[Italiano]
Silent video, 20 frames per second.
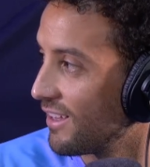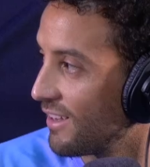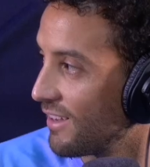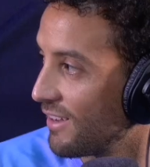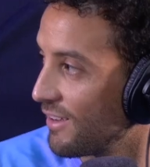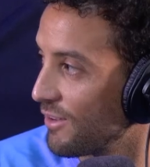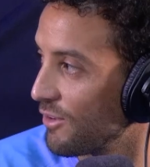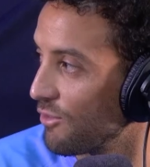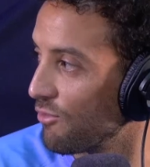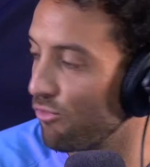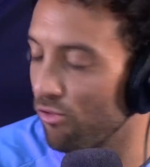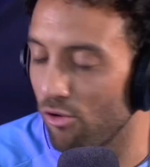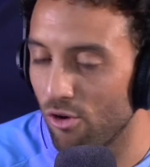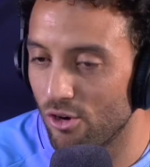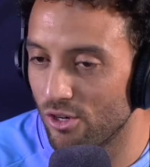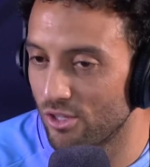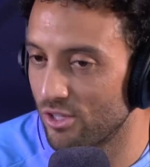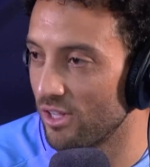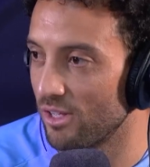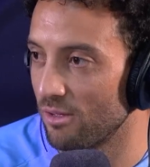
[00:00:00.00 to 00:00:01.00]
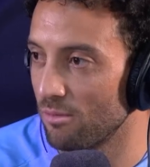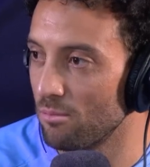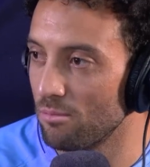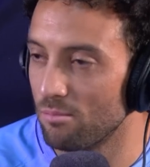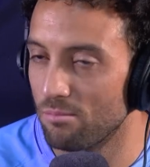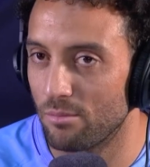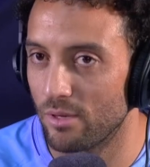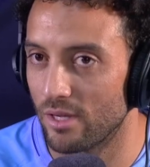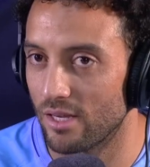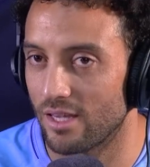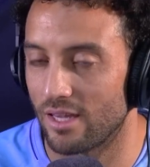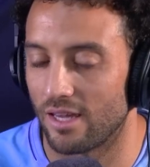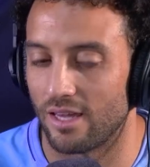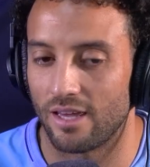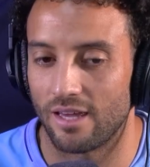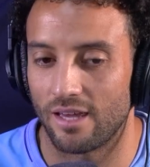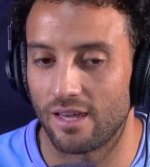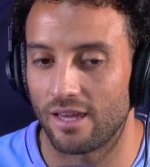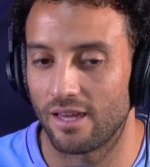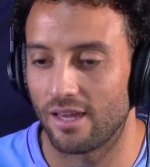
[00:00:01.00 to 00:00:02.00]
Forte. Forte
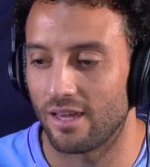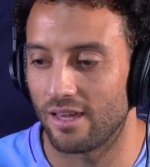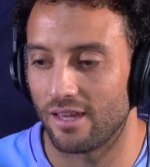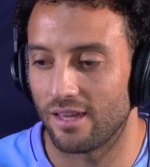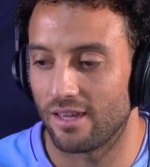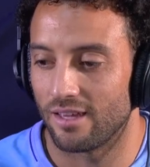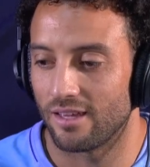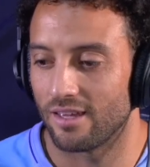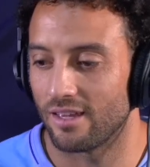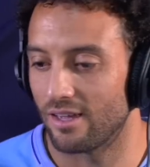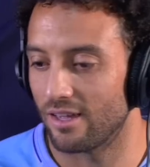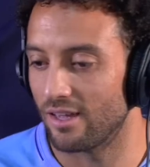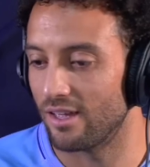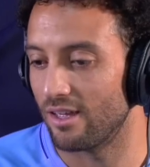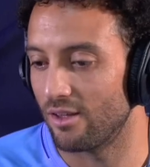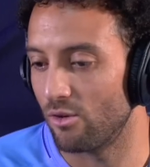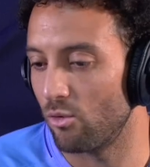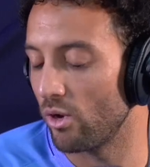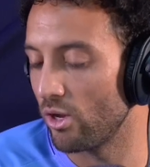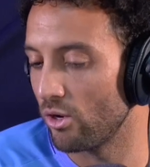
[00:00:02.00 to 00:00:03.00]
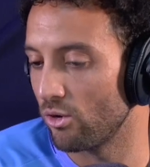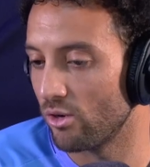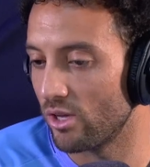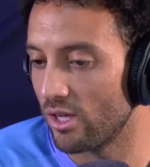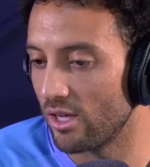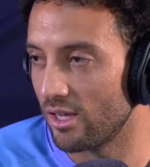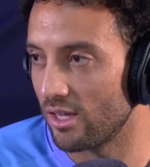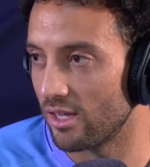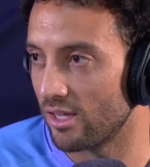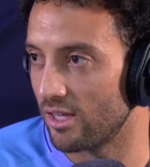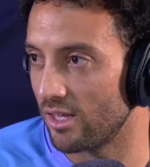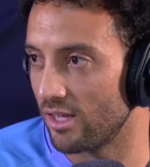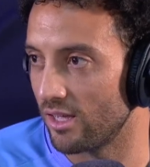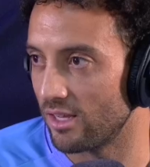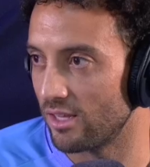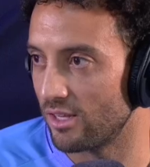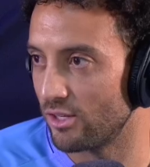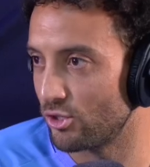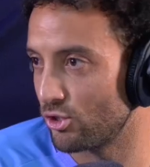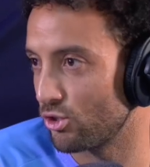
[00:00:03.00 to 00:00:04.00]
perché quello che,
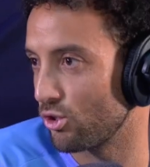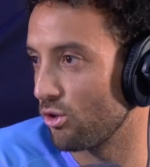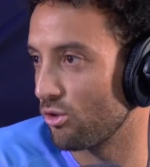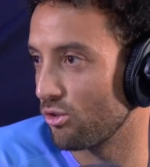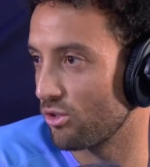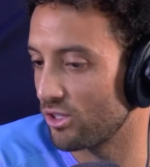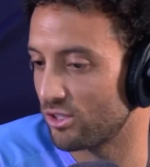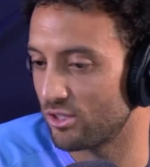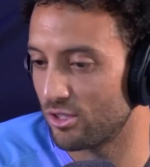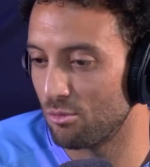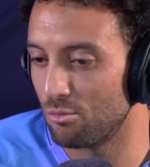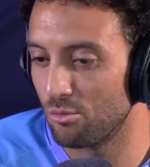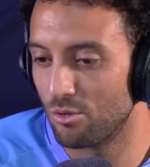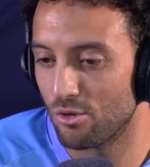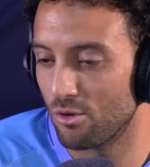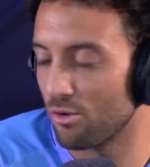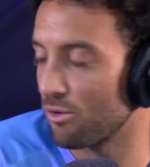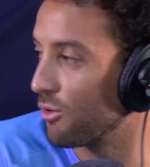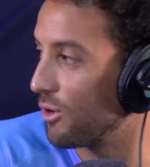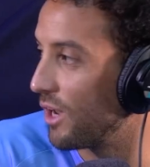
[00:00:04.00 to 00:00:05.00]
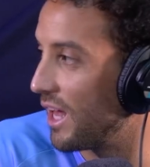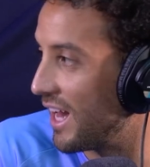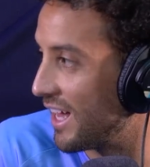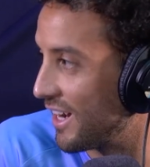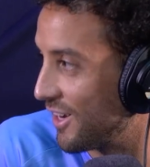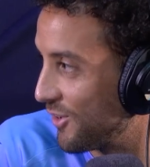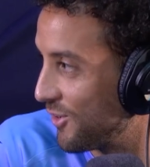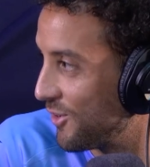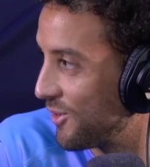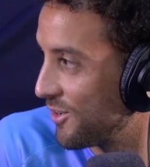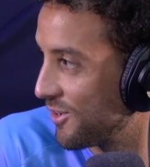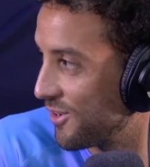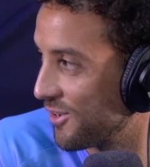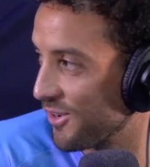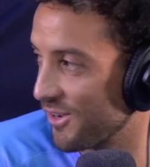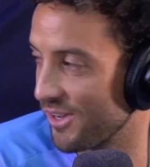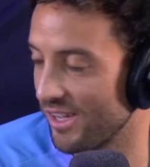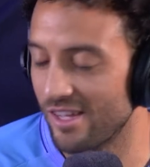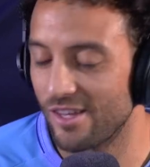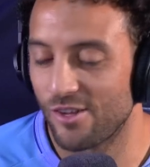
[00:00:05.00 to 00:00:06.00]
che, che, ci sono testimoni oculari, no?
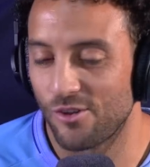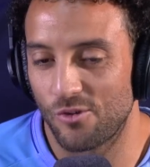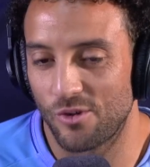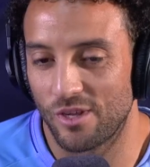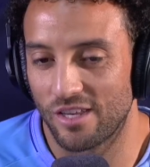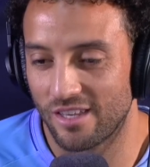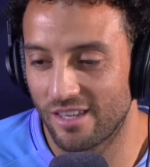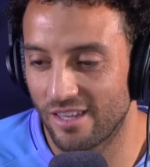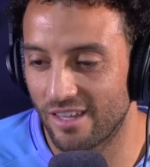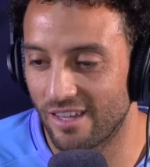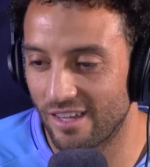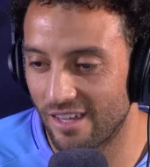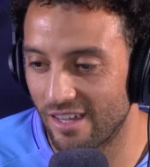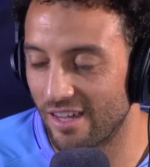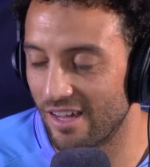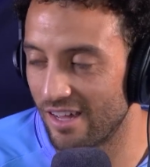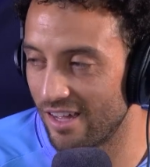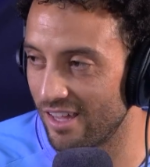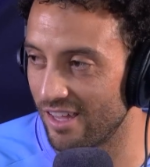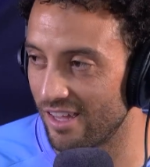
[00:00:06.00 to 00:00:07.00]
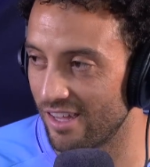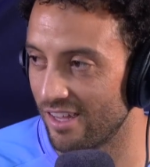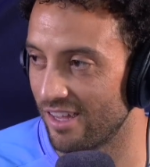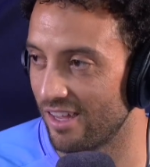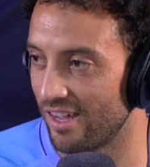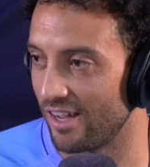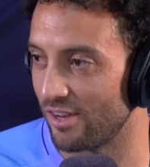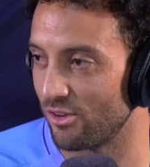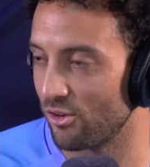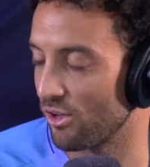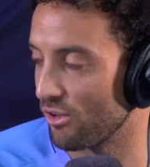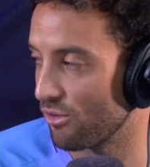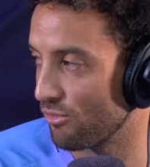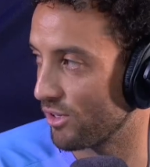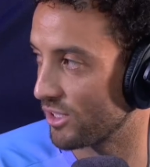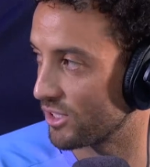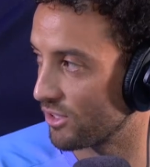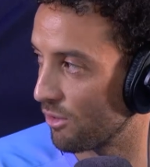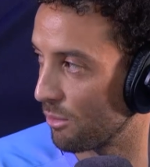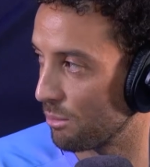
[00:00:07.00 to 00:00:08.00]
Eh certo. Quindi eh, a noi
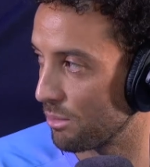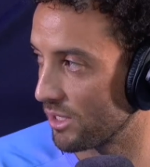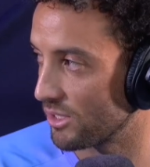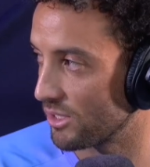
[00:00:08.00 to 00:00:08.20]
faceva